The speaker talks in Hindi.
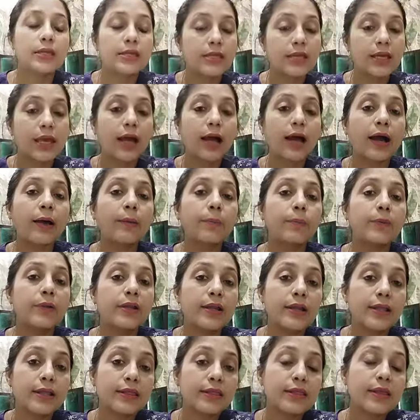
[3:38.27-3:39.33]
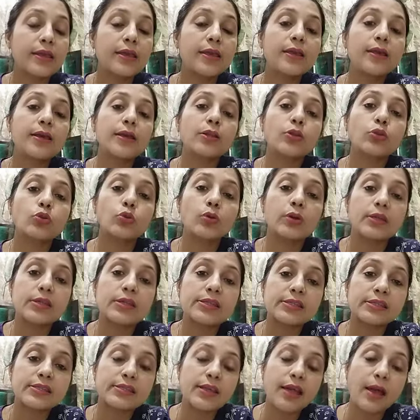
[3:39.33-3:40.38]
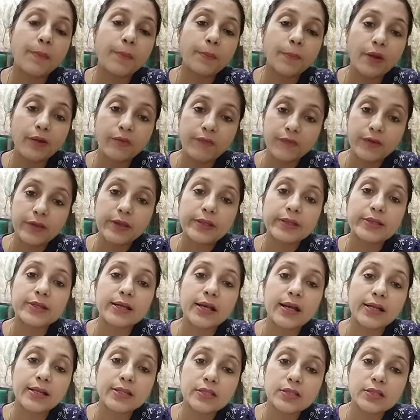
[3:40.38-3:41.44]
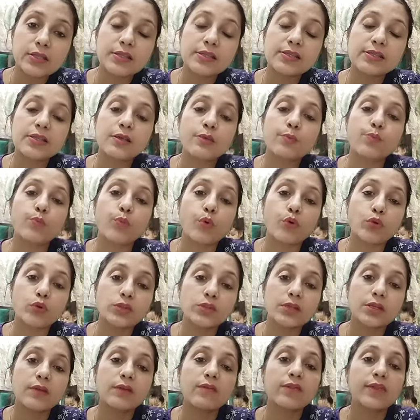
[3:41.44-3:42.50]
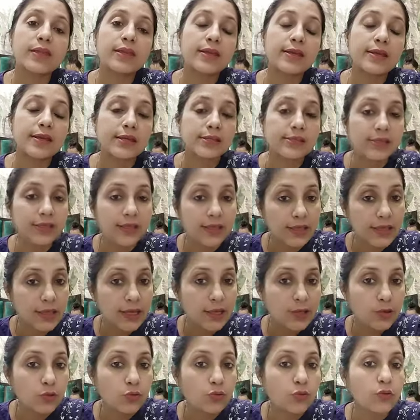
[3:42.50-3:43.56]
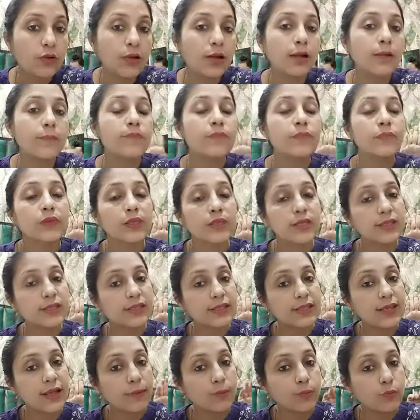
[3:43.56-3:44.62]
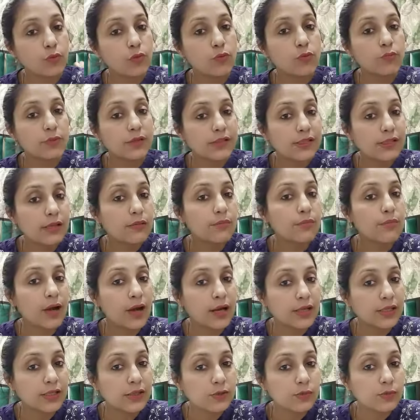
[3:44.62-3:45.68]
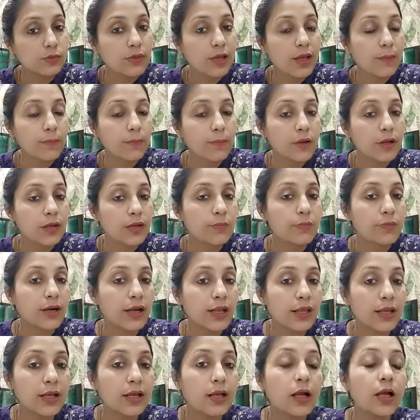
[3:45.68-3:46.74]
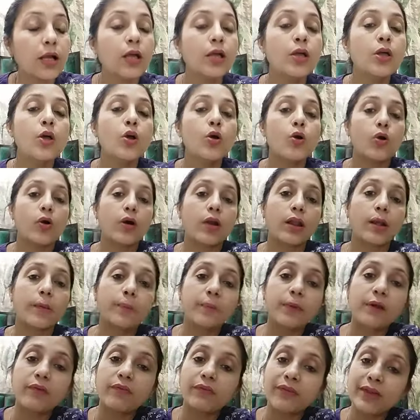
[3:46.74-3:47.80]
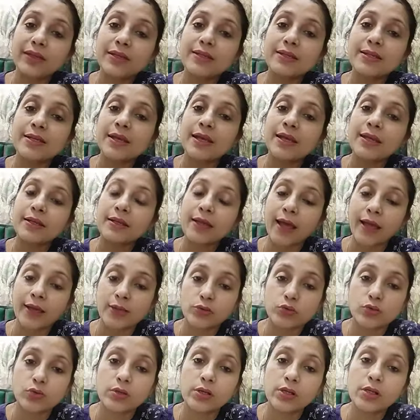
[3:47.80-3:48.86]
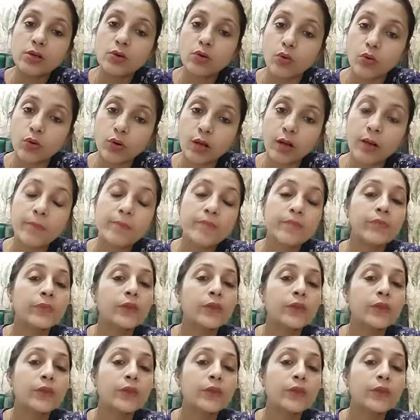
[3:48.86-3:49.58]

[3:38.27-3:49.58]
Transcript: ये आप लेते हैं तो इससे आपका वेट अच्छे से पॉजिटिव तरीके से गेन होगा इससे आपको मसल मास भी आपका बढ़ेगा और आपका वेट गेन नेचुरली होगा